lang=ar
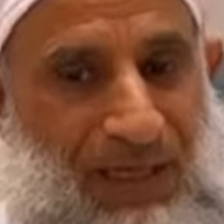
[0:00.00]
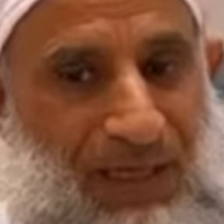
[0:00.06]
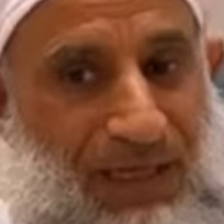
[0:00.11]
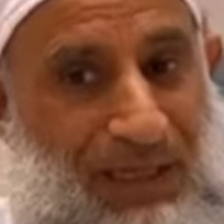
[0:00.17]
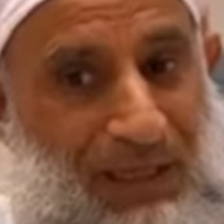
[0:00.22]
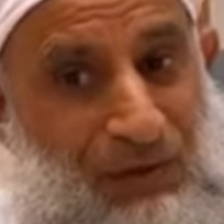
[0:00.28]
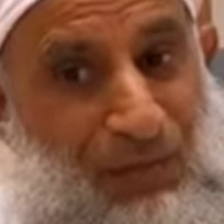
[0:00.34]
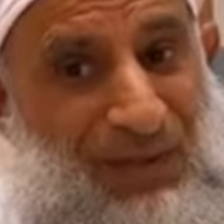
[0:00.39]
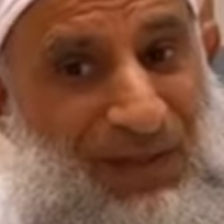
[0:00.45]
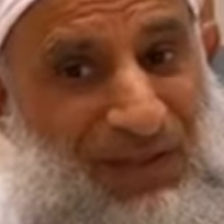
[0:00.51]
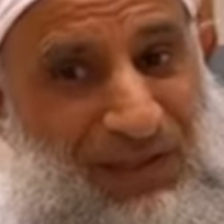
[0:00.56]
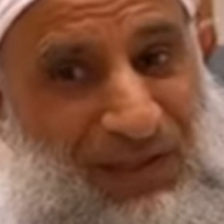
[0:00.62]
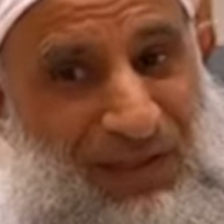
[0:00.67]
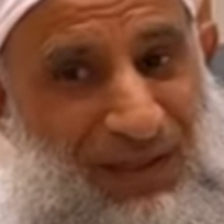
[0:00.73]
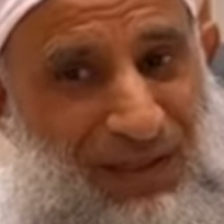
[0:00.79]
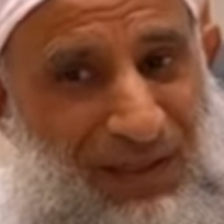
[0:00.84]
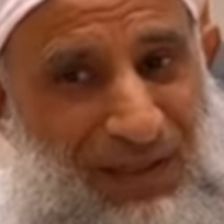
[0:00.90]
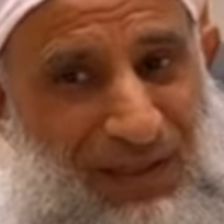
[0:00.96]
اللي
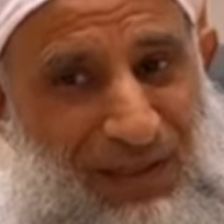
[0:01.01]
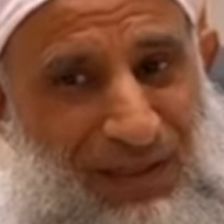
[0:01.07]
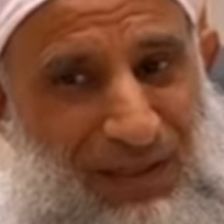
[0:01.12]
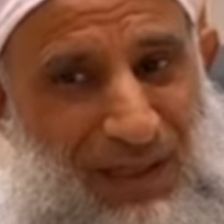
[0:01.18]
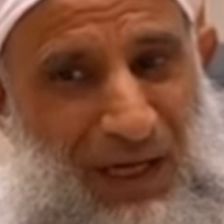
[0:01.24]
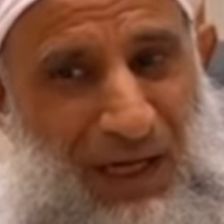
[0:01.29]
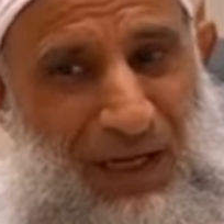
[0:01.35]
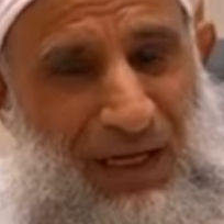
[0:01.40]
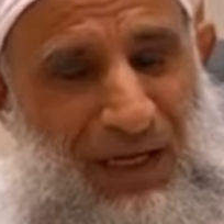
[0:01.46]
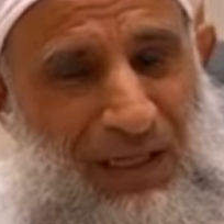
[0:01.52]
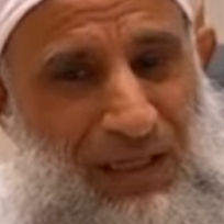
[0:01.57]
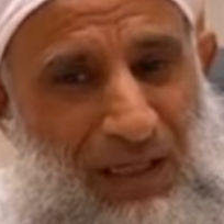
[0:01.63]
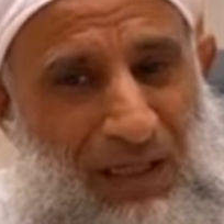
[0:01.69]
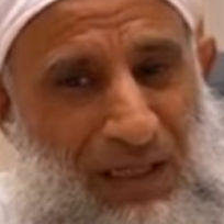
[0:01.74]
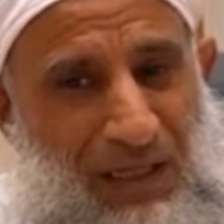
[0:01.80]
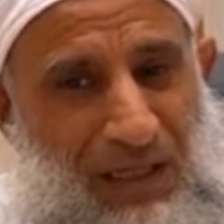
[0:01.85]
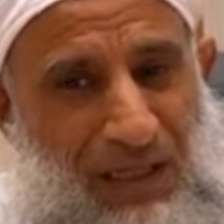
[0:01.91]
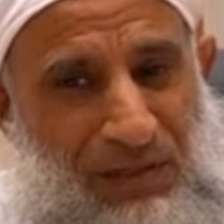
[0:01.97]
تمثل ناحية
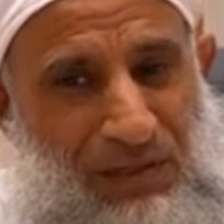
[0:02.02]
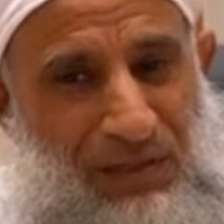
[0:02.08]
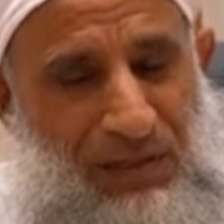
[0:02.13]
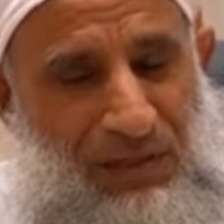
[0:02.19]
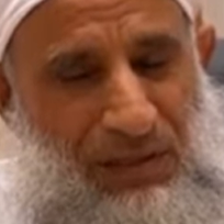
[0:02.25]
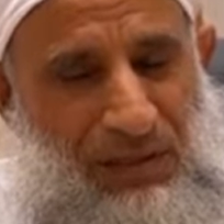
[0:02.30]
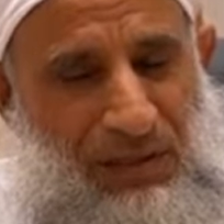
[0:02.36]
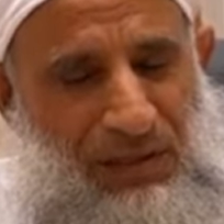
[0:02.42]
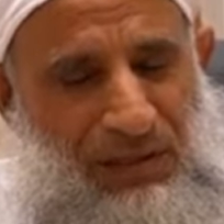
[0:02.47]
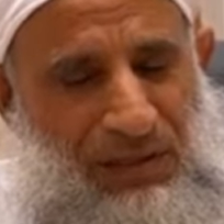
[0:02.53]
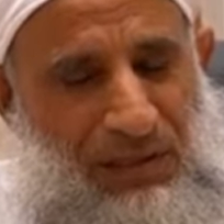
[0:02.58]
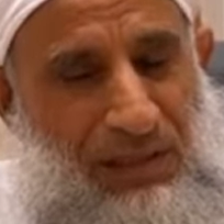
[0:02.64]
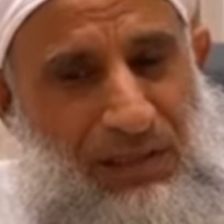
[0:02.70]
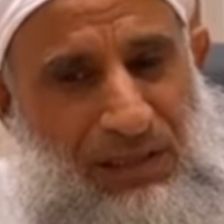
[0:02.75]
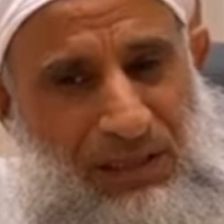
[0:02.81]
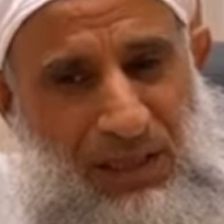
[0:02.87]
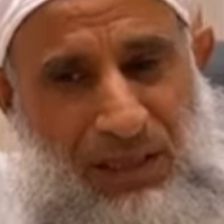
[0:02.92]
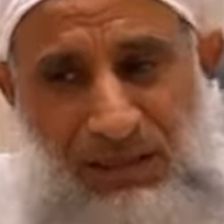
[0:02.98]

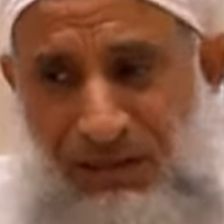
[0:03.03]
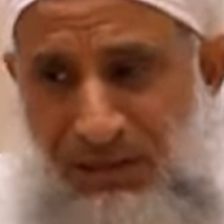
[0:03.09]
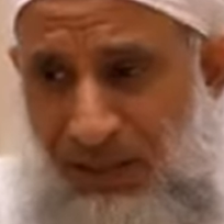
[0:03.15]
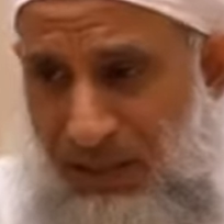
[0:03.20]
الدينية عند